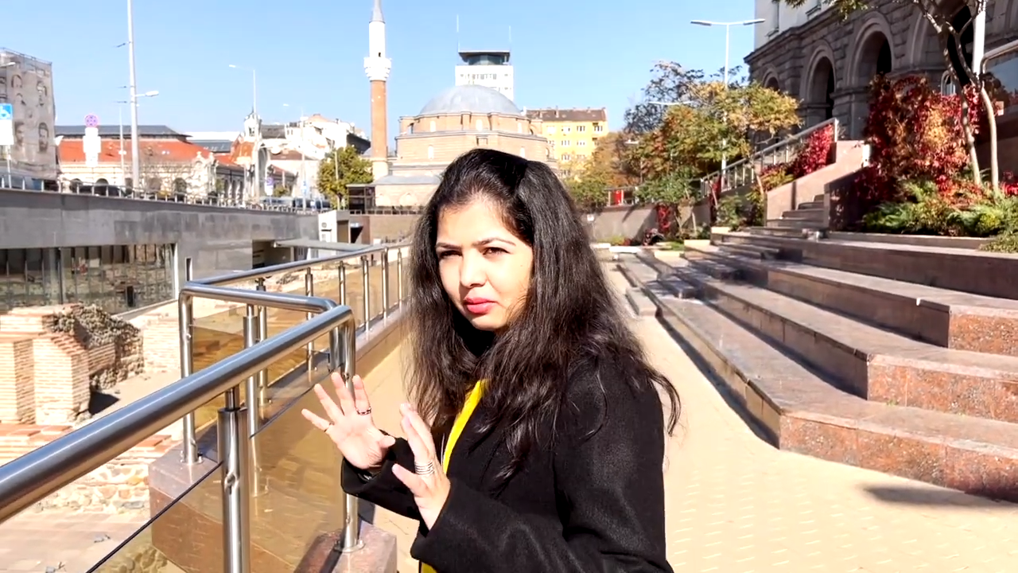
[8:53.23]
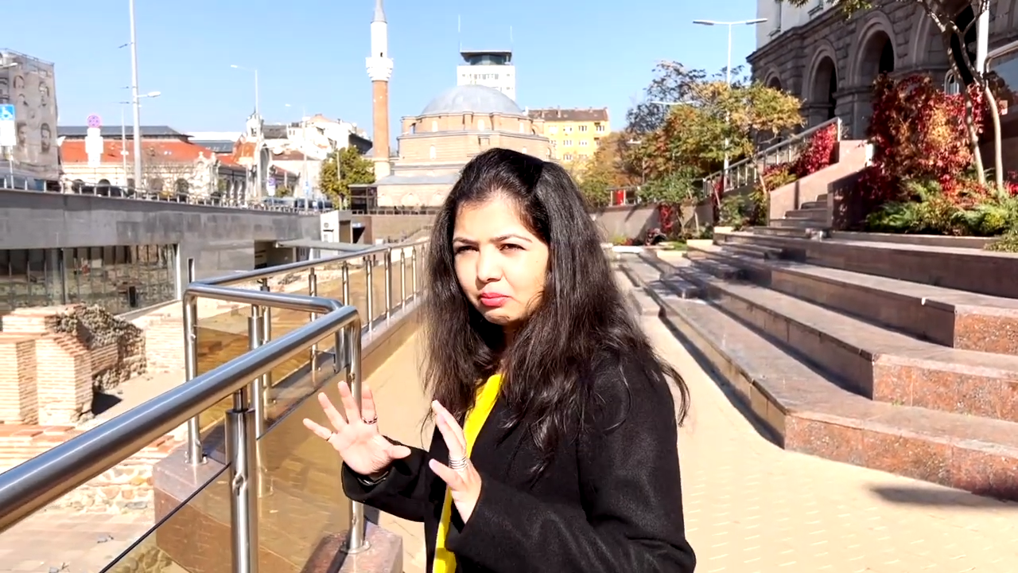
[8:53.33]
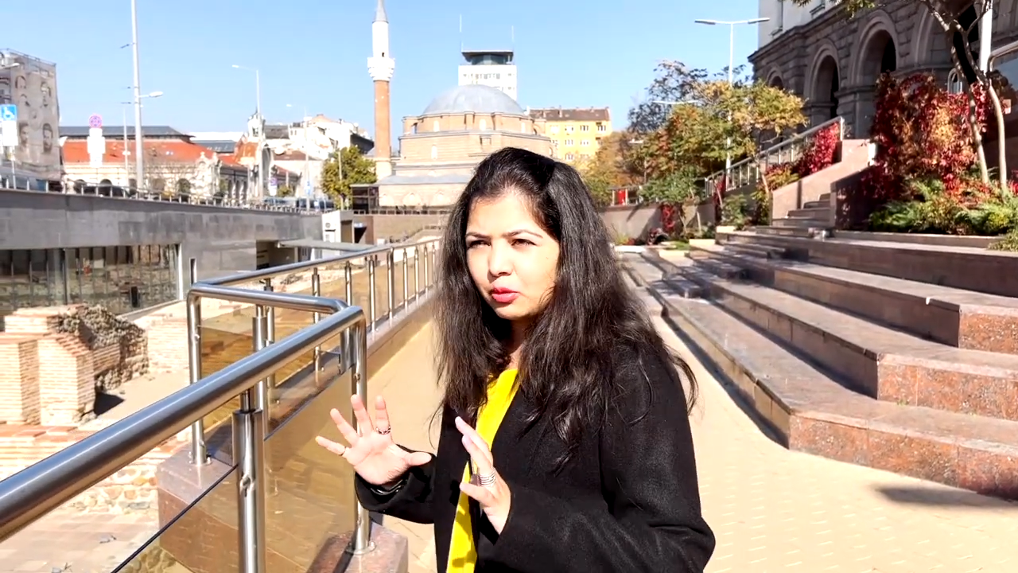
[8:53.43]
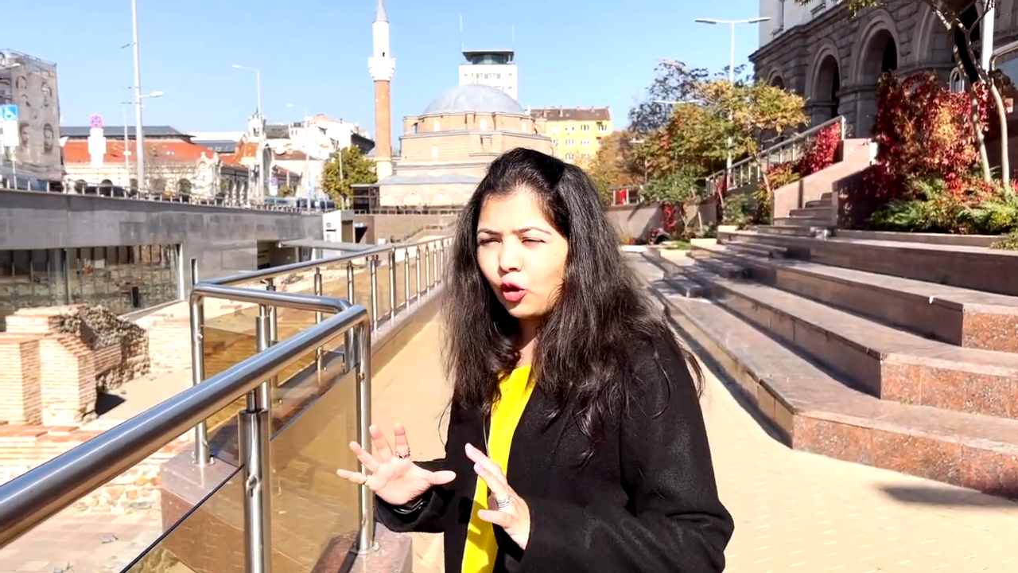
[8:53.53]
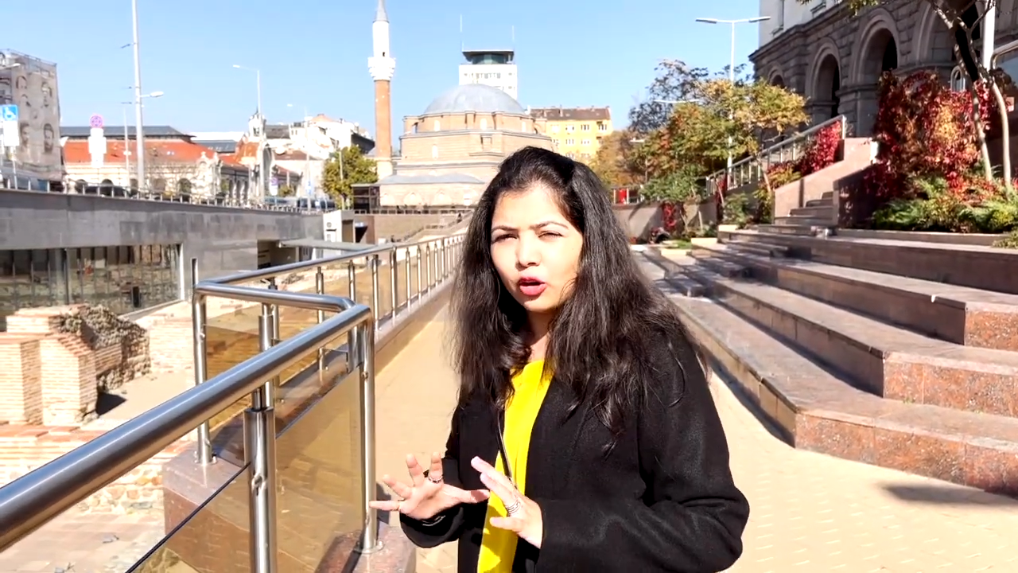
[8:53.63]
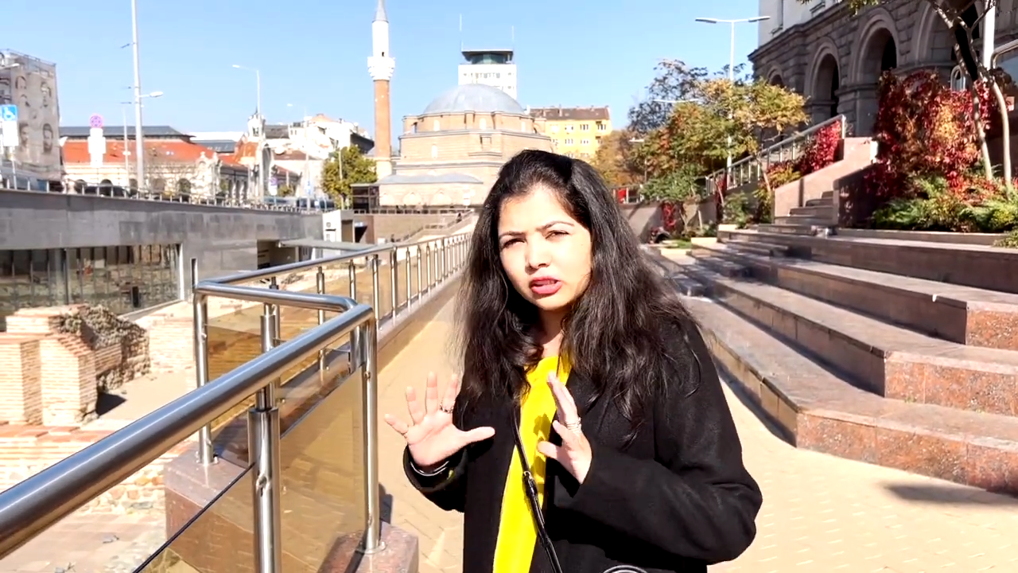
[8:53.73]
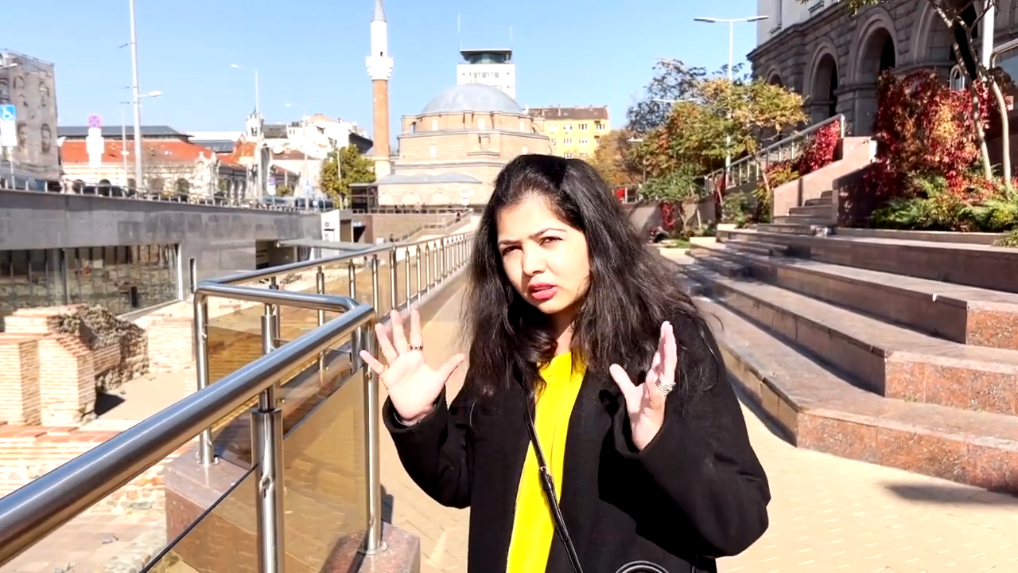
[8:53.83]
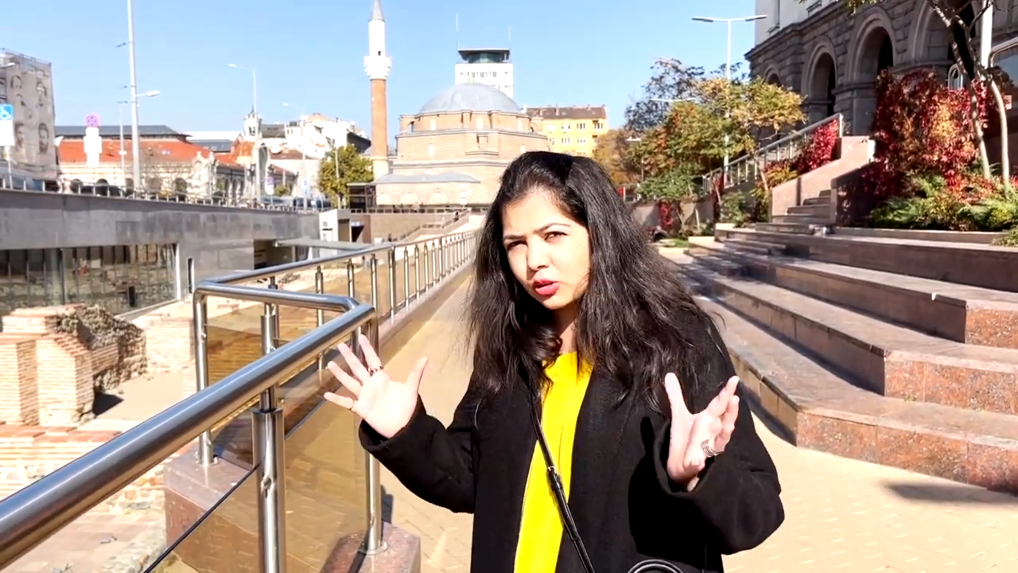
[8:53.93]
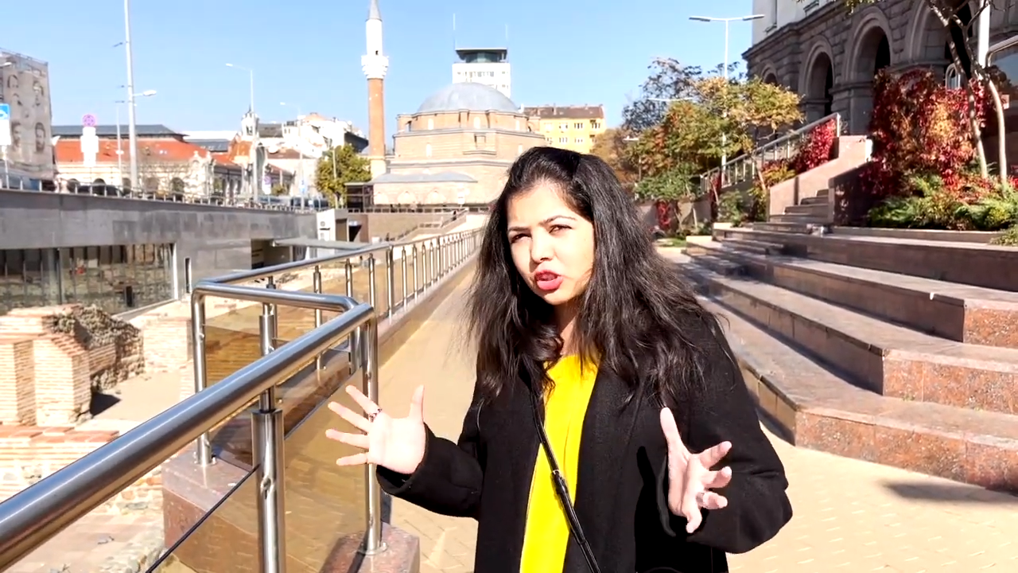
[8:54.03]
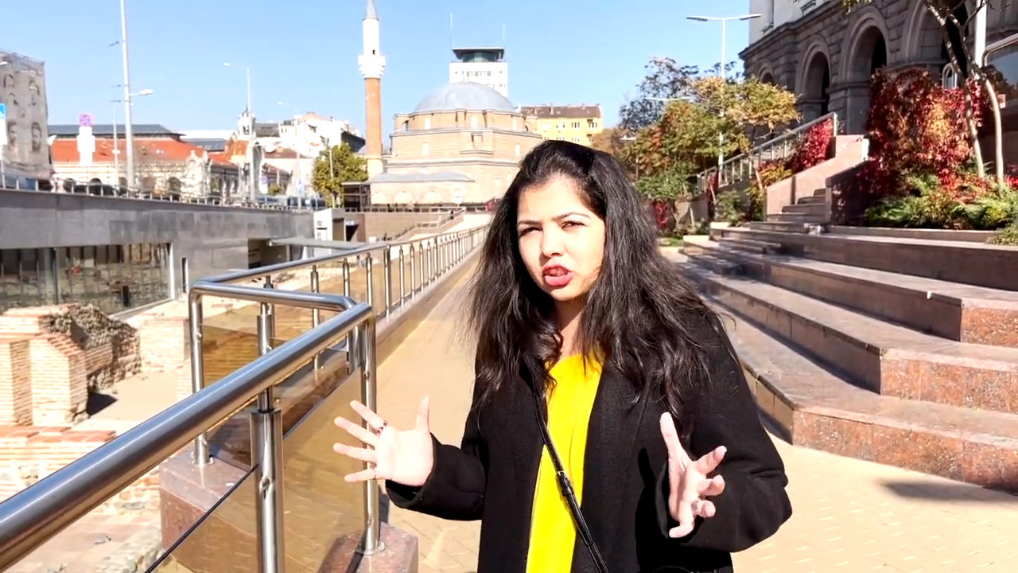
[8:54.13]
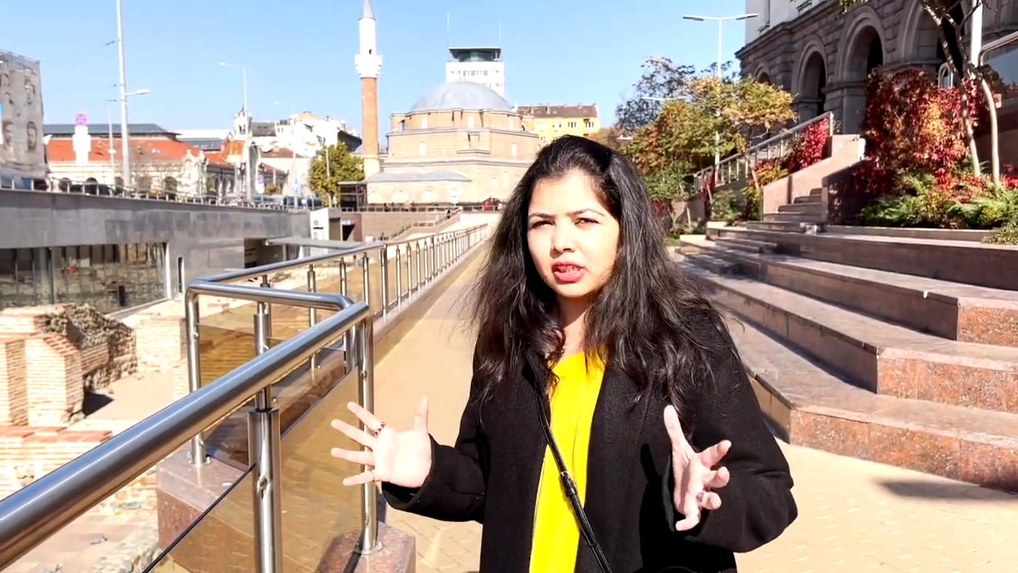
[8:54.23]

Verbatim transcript: बहुत कुछ